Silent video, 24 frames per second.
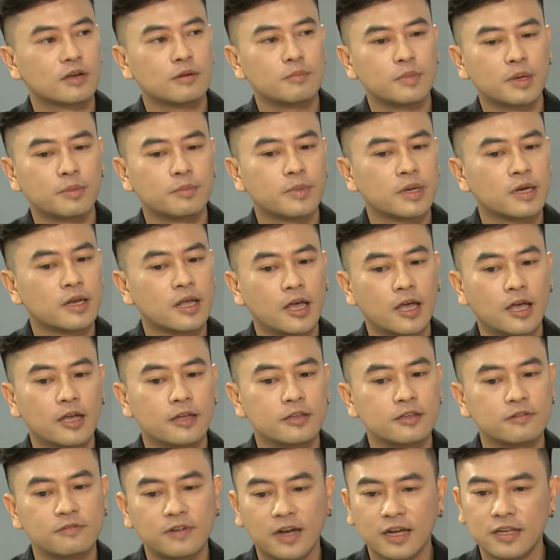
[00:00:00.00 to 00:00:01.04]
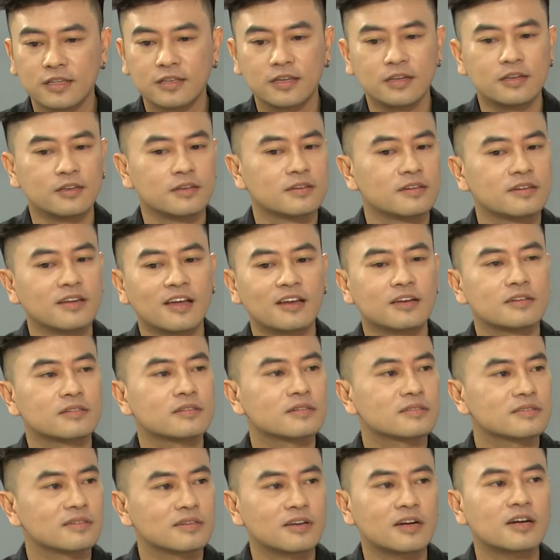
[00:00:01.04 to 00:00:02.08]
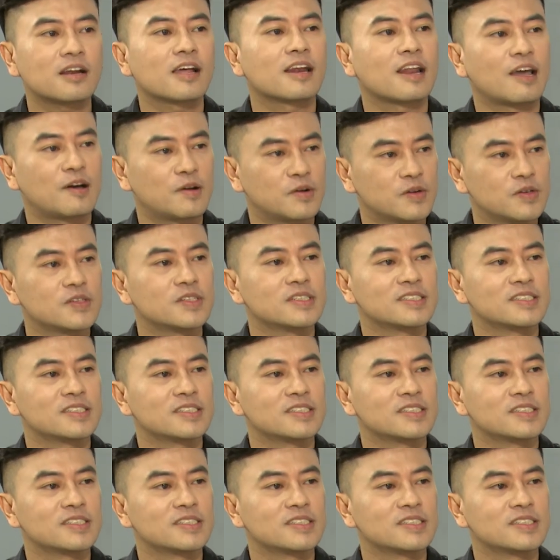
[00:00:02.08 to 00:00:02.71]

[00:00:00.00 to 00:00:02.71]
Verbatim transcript: nếu mà mình để như vậy thì để rất là lâu